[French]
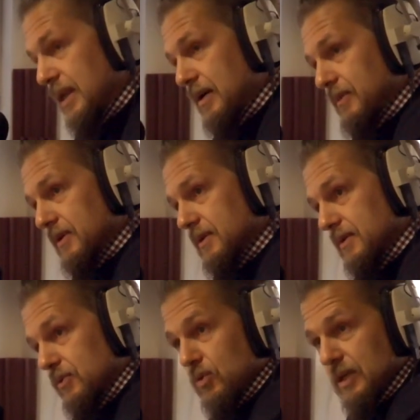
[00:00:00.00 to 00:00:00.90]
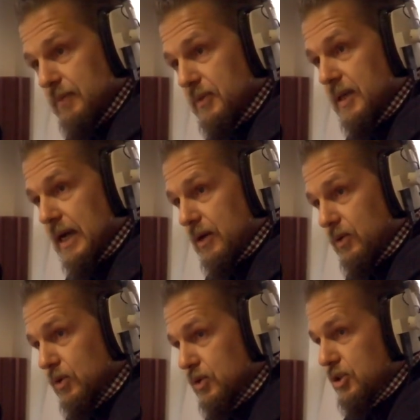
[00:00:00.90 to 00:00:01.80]
l'arme, euh, donc l'épée à
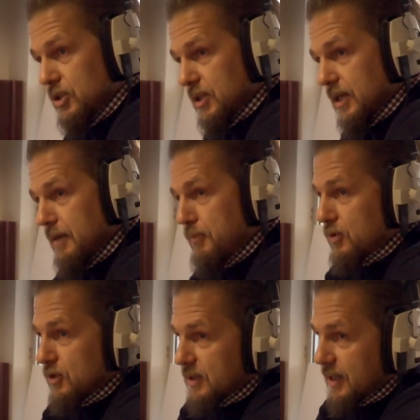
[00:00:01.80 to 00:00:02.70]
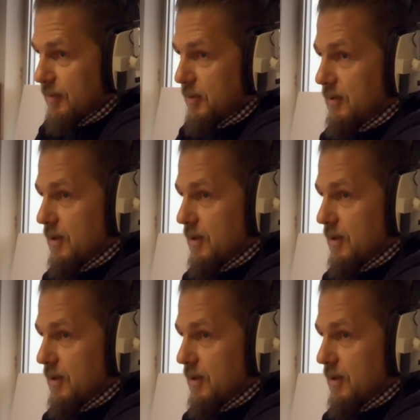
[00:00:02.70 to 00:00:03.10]
gauche, et pour sortir l'épée,